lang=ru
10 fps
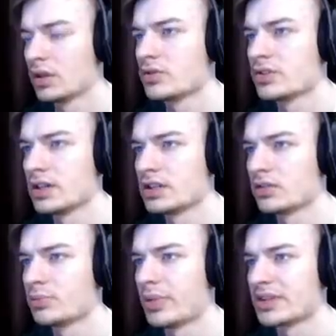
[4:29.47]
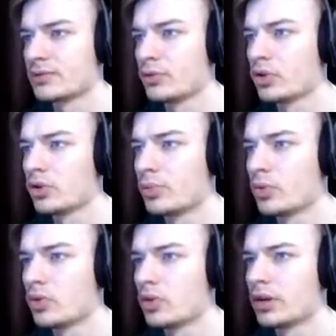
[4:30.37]
Но знаете, вот по звуку,
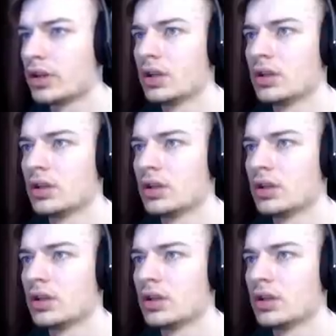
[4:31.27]
по,